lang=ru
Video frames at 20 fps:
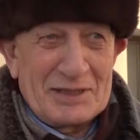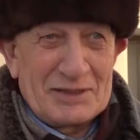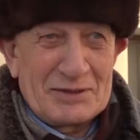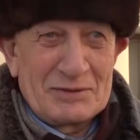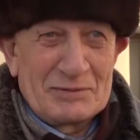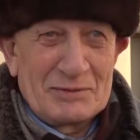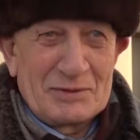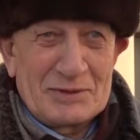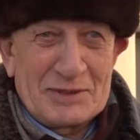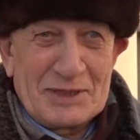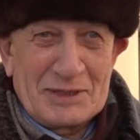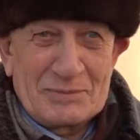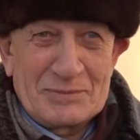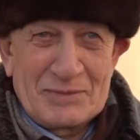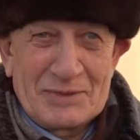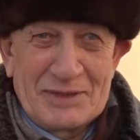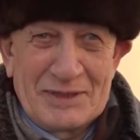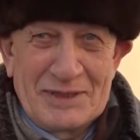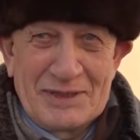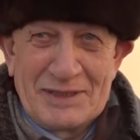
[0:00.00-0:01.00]
я думаю, там
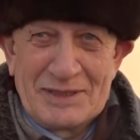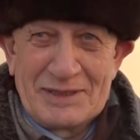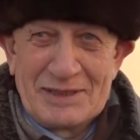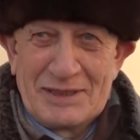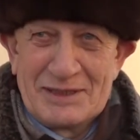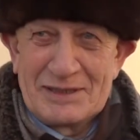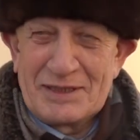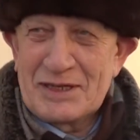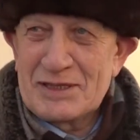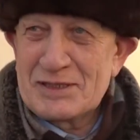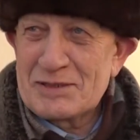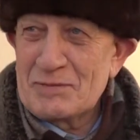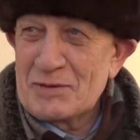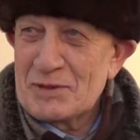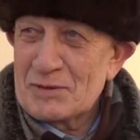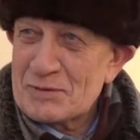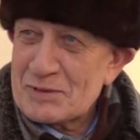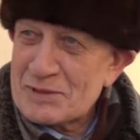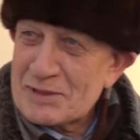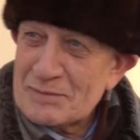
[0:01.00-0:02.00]
три с
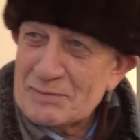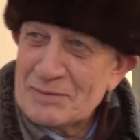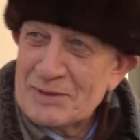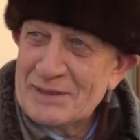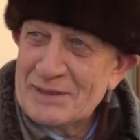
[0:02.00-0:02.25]
минусом.